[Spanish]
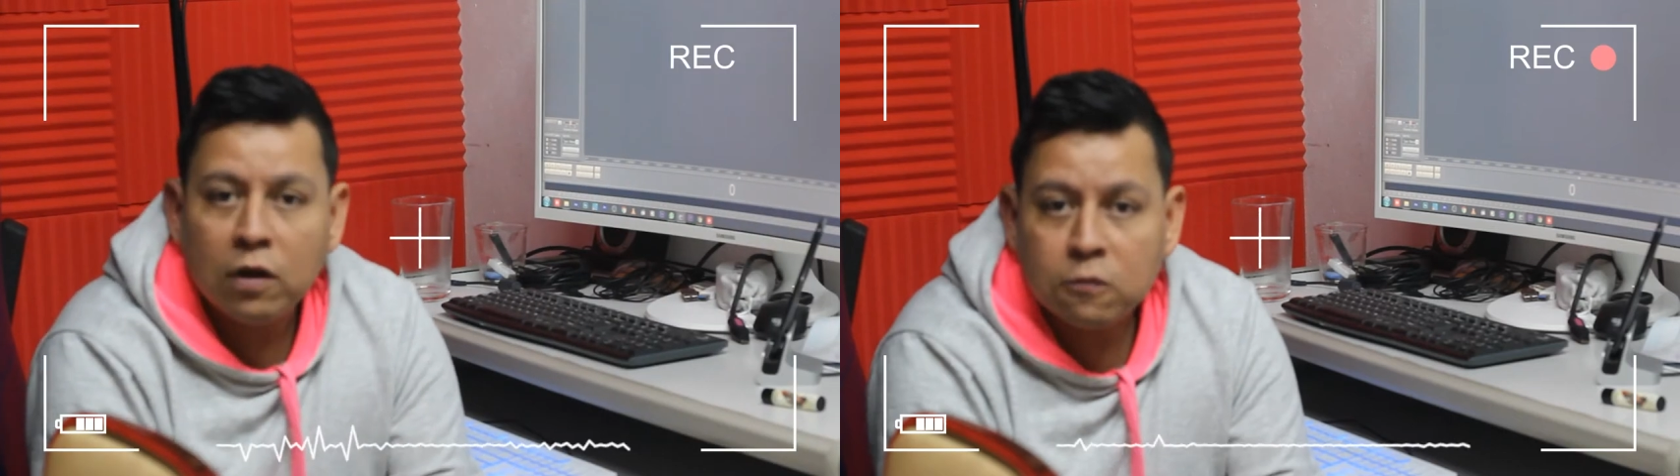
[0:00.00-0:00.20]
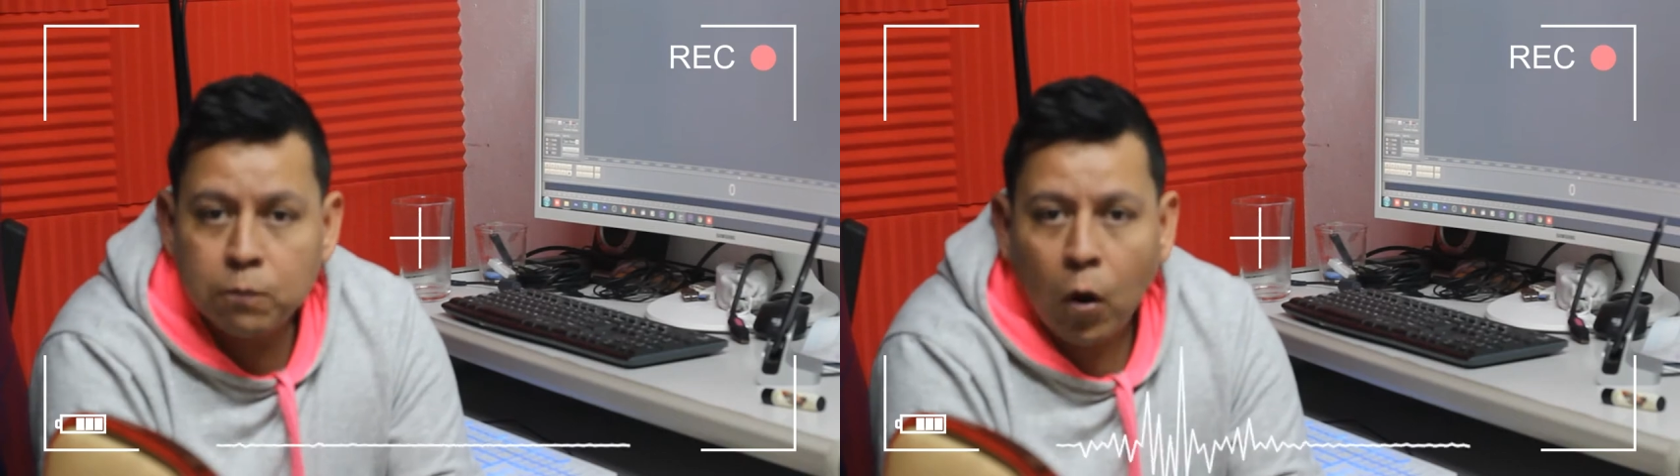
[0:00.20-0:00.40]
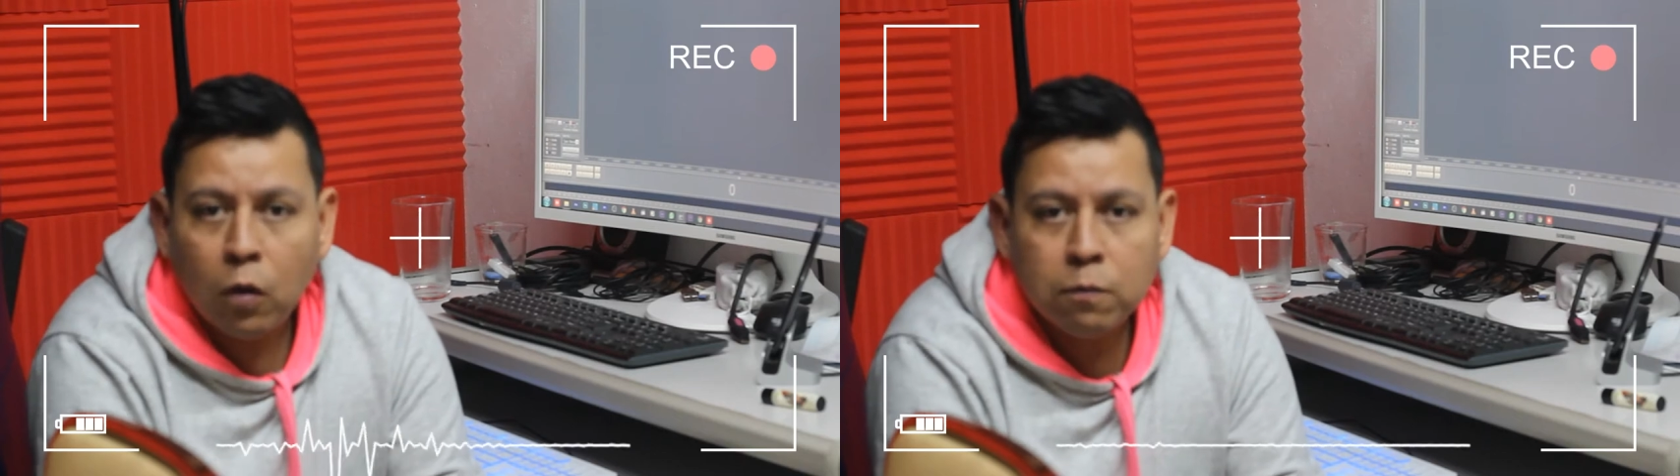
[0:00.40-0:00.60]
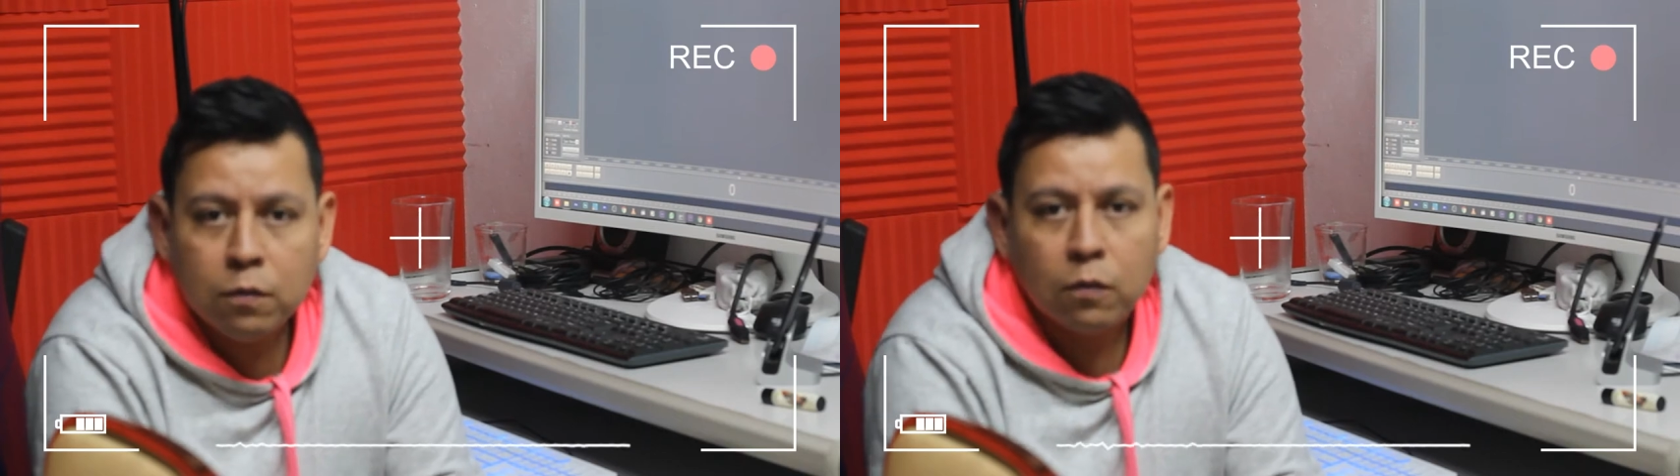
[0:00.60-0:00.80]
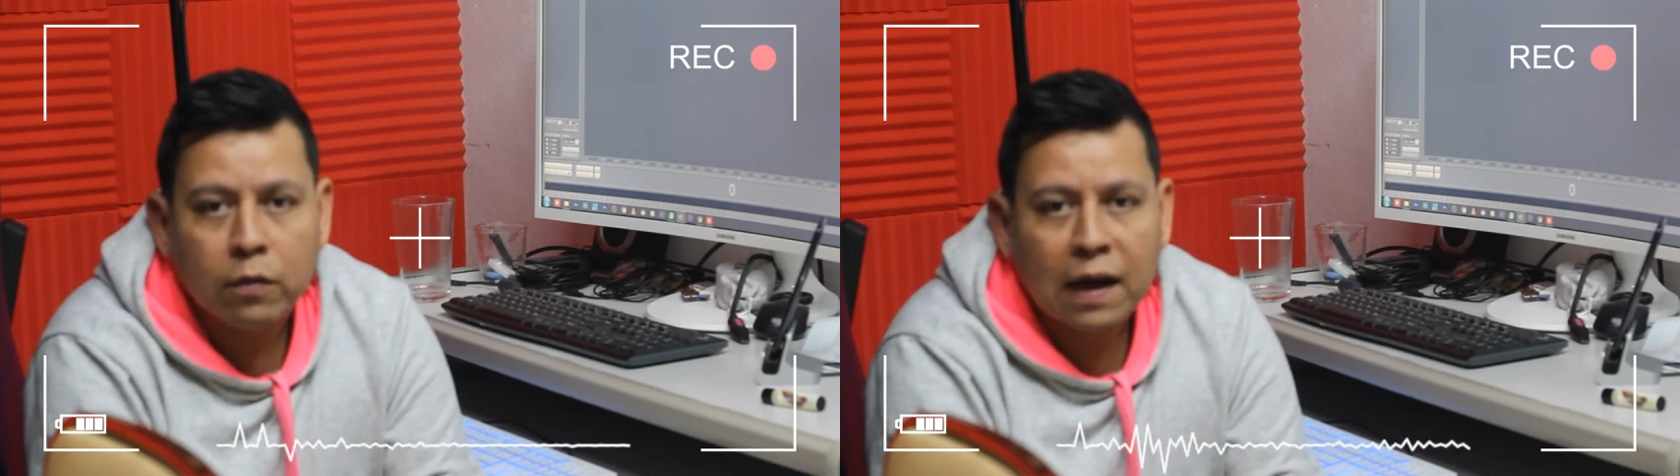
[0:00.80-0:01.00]
spot,
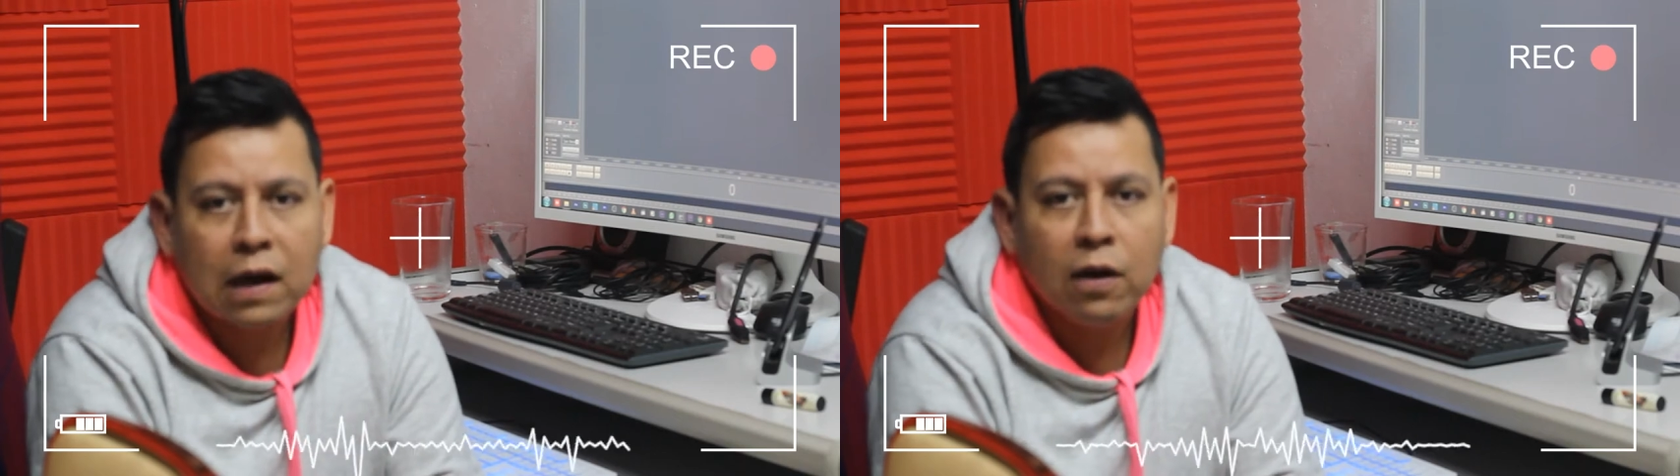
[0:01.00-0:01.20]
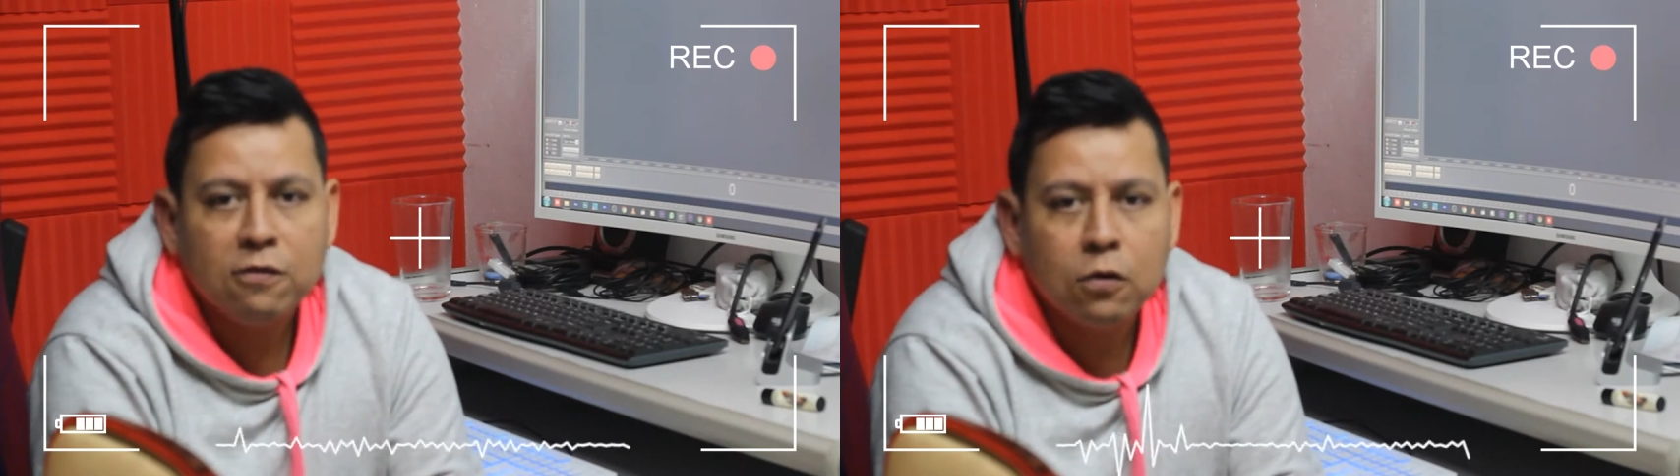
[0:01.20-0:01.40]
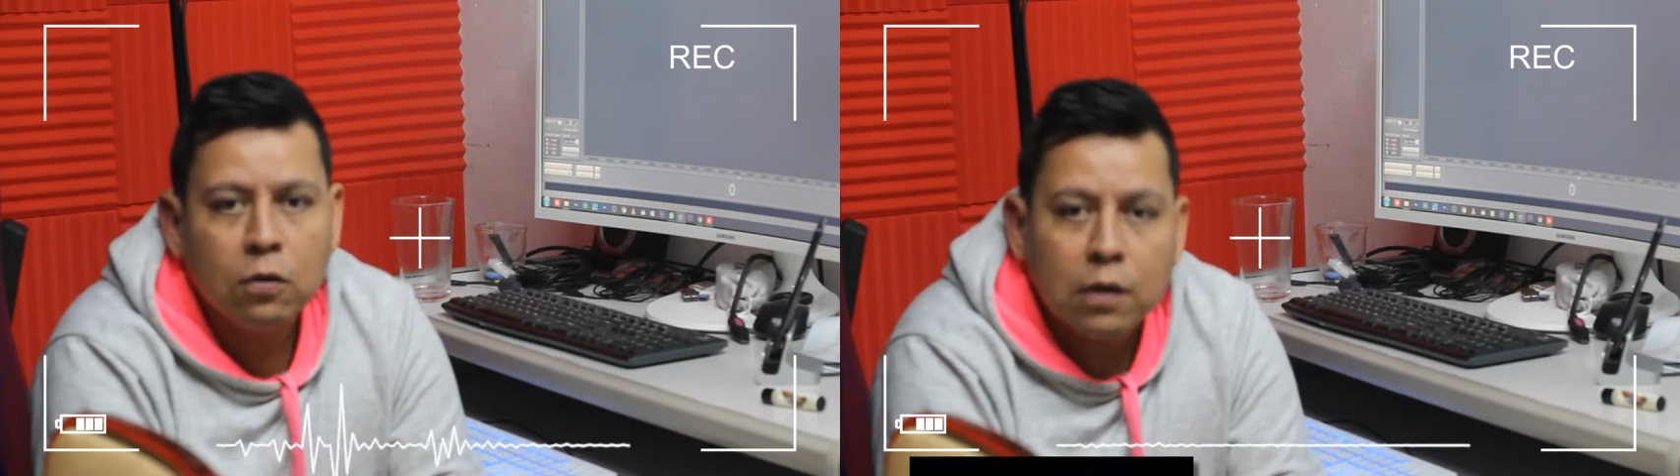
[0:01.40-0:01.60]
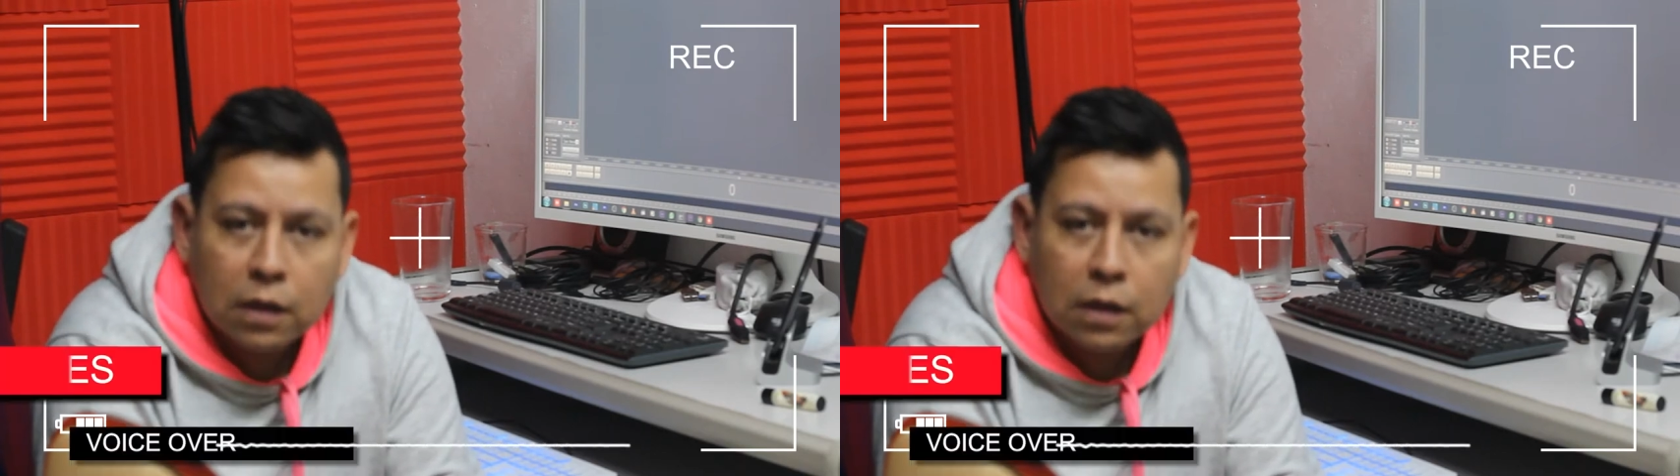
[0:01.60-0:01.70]
una grabación.